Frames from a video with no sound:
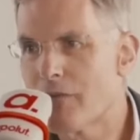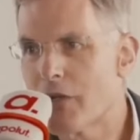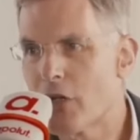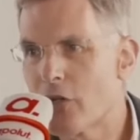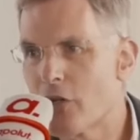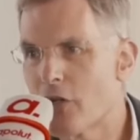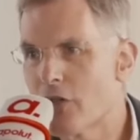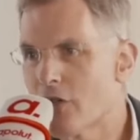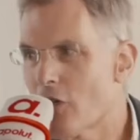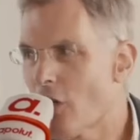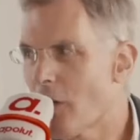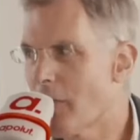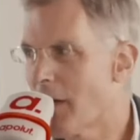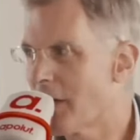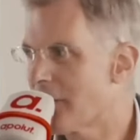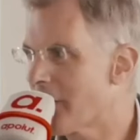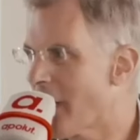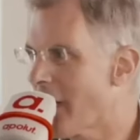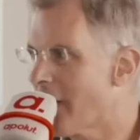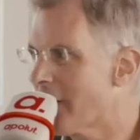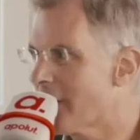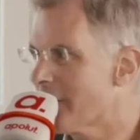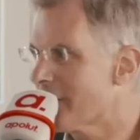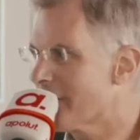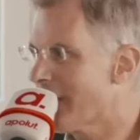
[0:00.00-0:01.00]
Wir können darüber
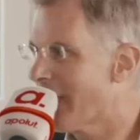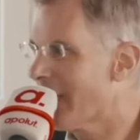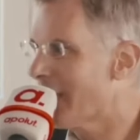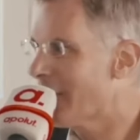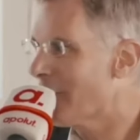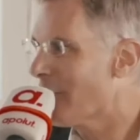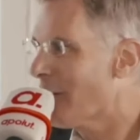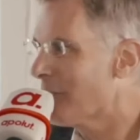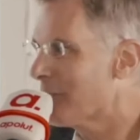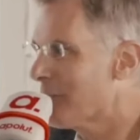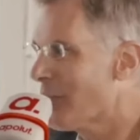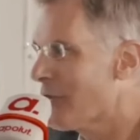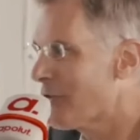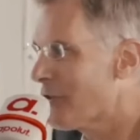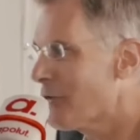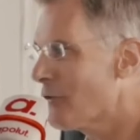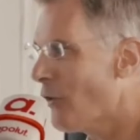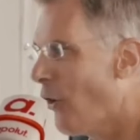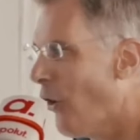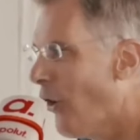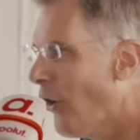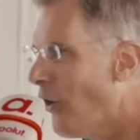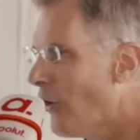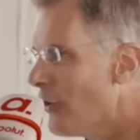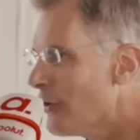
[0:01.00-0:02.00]
nachdenken, ob das in
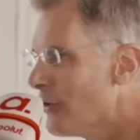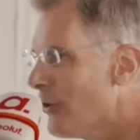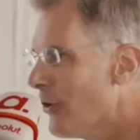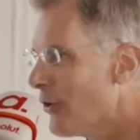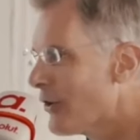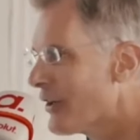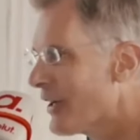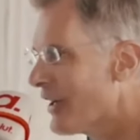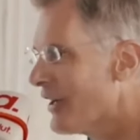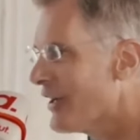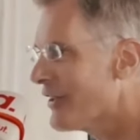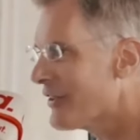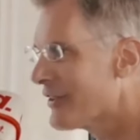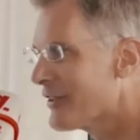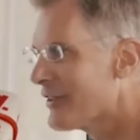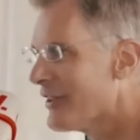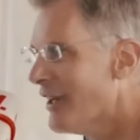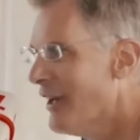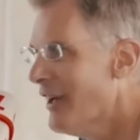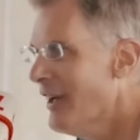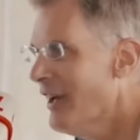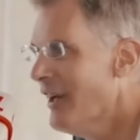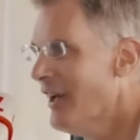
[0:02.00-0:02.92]
Ordnung ist,